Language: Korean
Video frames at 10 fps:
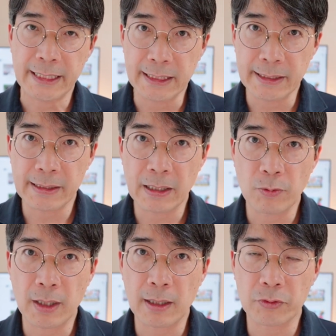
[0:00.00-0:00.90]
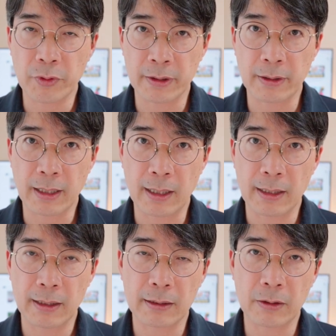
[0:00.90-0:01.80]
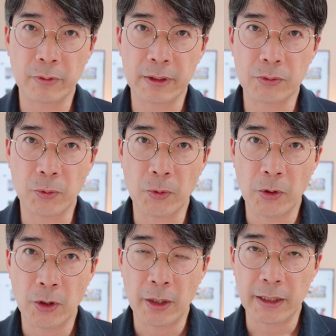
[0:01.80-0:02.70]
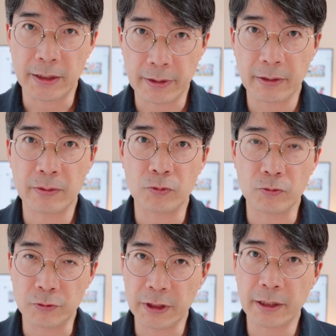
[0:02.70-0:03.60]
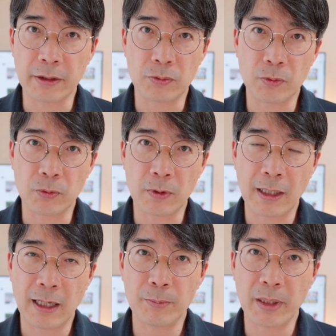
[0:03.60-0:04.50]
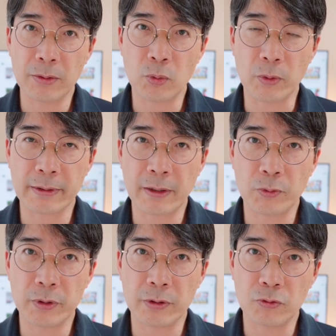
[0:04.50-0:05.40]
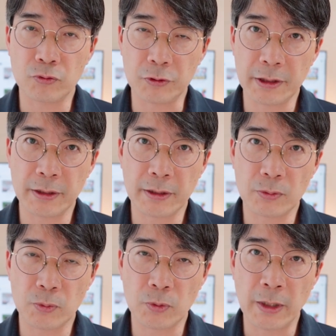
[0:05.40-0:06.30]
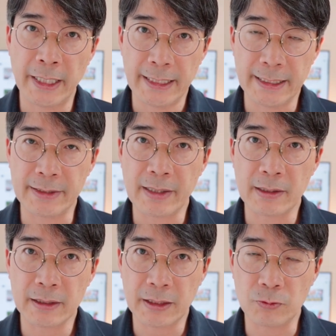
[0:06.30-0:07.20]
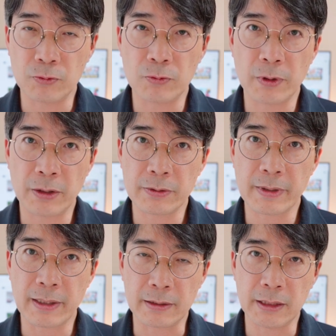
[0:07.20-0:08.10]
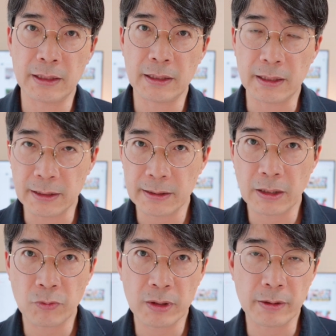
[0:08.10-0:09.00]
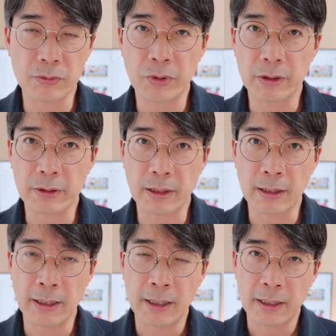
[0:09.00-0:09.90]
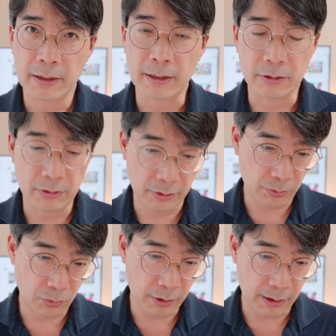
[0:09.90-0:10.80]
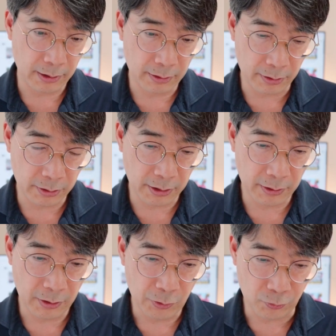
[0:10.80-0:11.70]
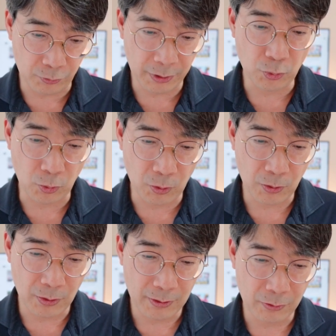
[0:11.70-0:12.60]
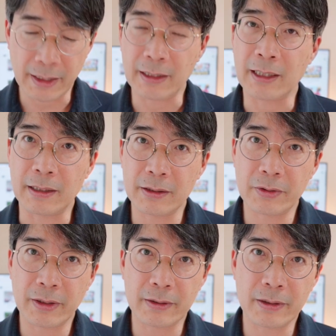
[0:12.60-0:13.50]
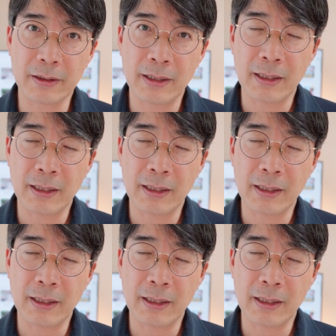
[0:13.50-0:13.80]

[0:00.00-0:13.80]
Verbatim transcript: 일상화된다라고 하죠. 이젠 우리에게도 한반도에 살고 있는 우리에게도 이상 기후 현상이 일상화될 수 있다라는 뜻입니다. 그러니 우리도 재난의 시대를